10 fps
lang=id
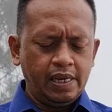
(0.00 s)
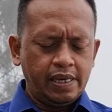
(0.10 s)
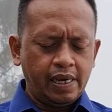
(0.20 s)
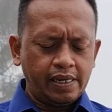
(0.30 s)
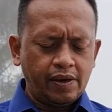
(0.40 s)

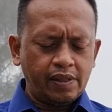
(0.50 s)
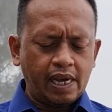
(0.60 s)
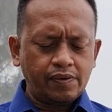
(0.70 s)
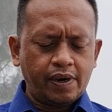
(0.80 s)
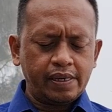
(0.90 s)
Yang Daud
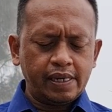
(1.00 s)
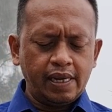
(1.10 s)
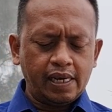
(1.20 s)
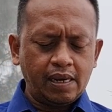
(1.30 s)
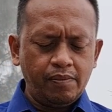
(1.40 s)
lakukan
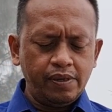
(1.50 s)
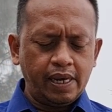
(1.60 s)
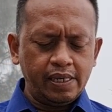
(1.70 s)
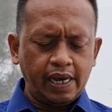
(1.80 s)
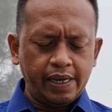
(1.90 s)
adalah
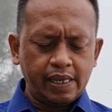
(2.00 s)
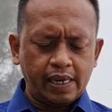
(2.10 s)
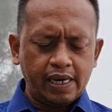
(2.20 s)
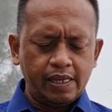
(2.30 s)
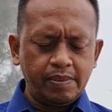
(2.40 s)
kemudian di ayat yang
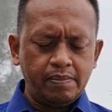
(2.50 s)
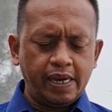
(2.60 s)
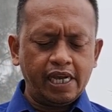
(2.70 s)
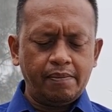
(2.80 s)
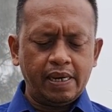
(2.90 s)
kelima
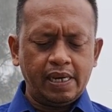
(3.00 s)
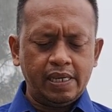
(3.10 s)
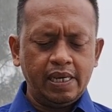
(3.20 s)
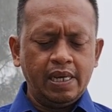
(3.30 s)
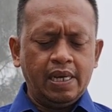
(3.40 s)
bagaimana
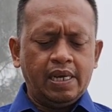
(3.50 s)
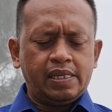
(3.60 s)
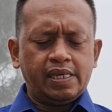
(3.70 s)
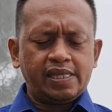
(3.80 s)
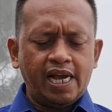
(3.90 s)

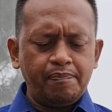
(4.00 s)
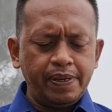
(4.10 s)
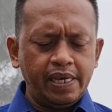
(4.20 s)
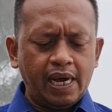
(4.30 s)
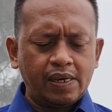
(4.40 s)

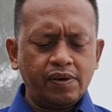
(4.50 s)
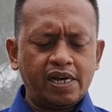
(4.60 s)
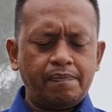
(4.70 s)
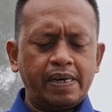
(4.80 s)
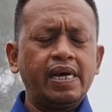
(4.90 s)
tetapi aku
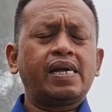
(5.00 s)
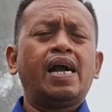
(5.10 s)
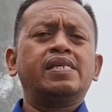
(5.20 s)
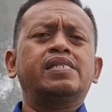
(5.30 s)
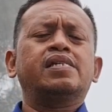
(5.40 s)
kepada
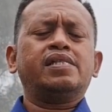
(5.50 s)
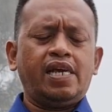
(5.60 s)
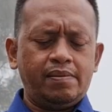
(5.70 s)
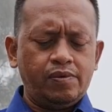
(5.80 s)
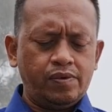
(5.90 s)
kasih
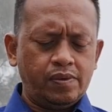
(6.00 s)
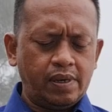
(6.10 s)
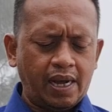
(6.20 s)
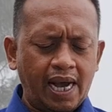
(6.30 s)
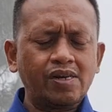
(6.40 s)
setiamu,
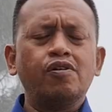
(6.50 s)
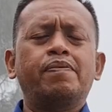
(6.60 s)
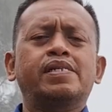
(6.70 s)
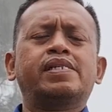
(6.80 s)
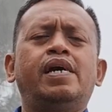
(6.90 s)
aku
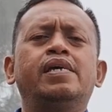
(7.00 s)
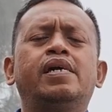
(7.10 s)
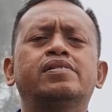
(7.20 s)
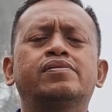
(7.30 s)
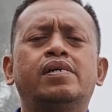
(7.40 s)

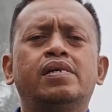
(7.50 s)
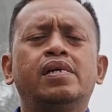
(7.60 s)
percaya, sudah.